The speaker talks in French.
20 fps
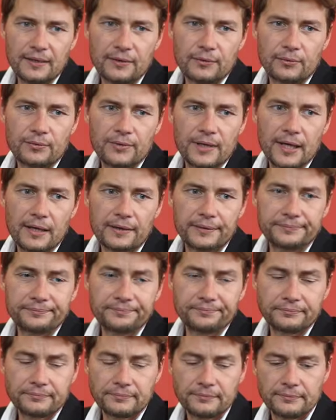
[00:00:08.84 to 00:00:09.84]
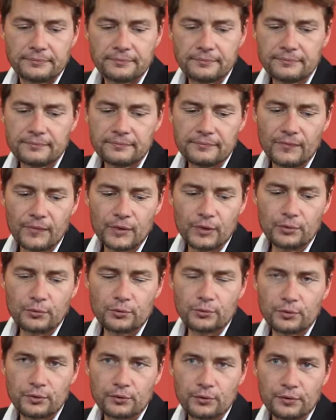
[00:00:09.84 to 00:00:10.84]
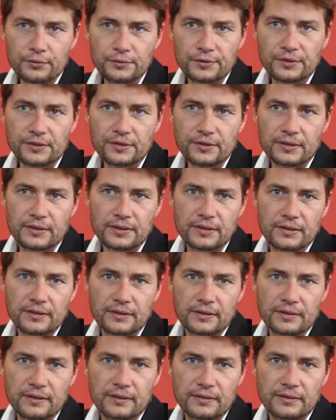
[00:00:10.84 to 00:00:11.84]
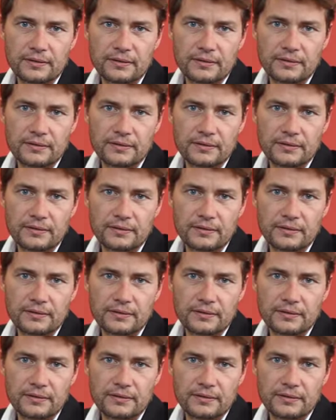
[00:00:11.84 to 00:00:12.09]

on a deux tendances euh,